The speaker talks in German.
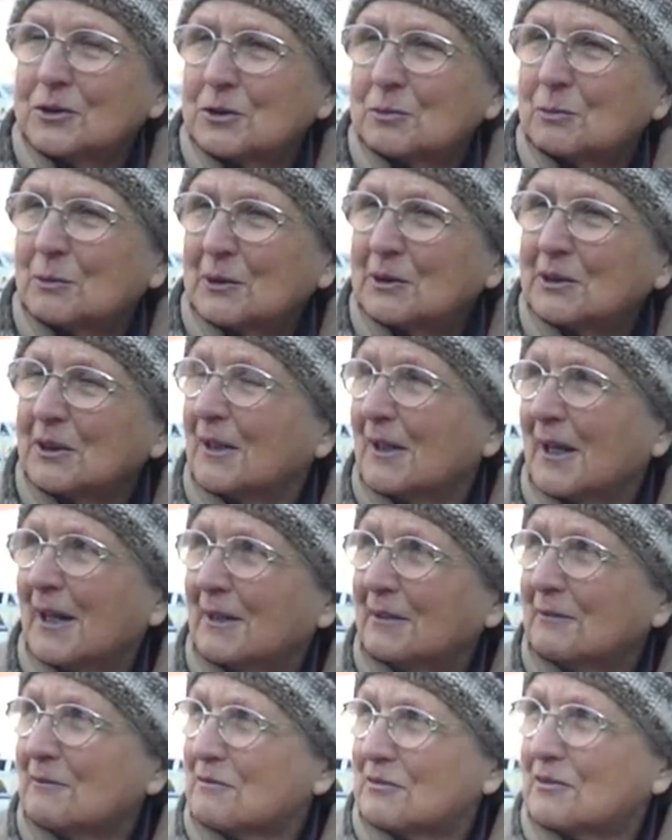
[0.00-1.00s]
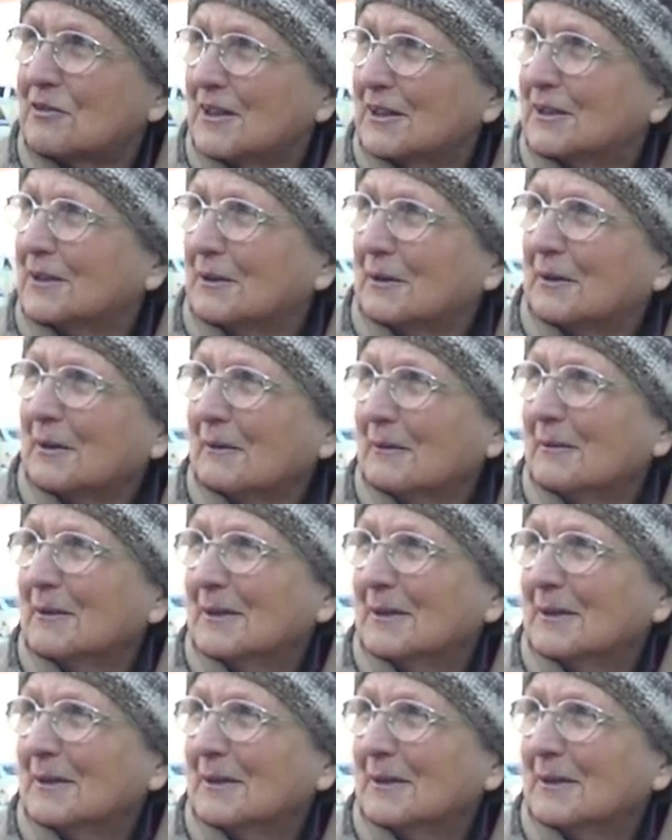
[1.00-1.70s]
ich bin kein Fan